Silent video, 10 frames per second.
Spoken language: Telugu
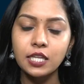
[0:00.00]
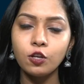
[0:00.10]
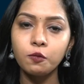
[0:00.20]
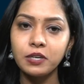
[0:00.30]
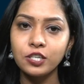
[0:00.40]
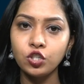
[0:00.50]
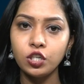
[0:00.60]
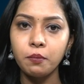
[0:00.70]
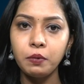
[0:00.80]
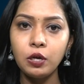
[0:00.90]
సదరు మాజీ
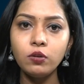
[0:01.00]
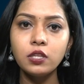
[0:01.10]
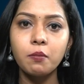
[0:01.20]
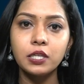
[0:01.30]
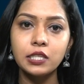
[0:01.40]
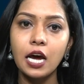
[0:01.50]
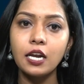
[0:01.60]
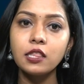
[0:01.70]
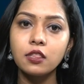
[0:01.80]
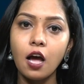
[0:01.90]
ఎంపీలు తమ
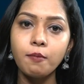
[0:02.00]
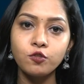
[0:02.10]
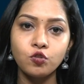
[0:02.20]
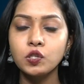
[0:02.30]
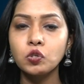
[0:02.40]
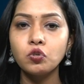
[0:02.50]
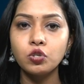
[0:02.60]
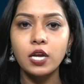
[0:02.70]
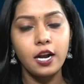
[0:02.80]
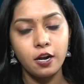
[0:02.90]
దారి తాము
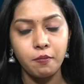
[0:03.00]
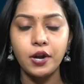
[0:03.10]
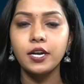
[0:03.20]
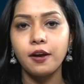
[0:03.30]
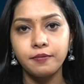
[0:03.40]
చూసుకుంటున్నారన్నమాట